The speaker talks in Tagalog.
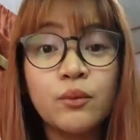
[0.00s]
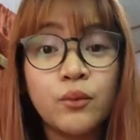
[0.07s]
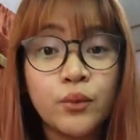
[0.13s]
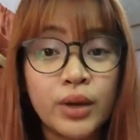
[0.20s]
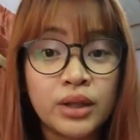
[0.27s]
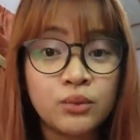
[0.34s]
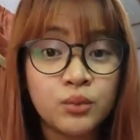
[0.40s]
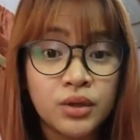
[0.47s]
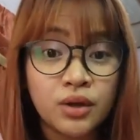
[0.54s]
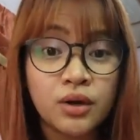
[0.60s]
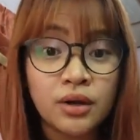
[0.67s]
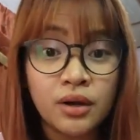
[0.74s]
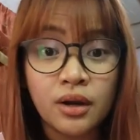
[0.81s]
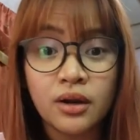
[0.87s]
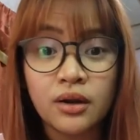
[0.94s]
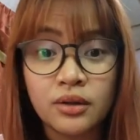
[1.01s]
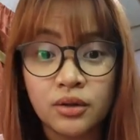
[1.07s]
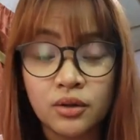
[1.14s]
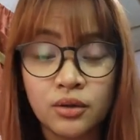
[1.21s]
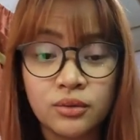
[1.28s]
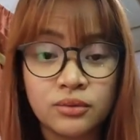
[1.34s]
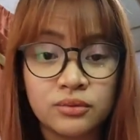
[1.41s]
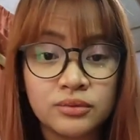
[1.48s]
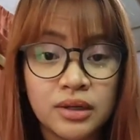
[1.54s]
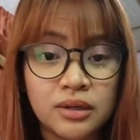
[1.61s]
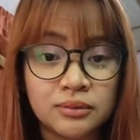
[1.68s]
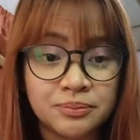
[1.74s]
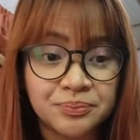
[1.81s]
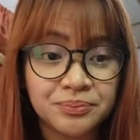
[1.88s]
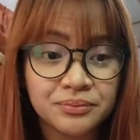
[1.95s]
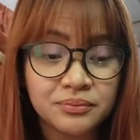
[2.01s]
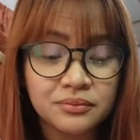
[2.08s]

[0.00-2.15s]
when we are, you know, um,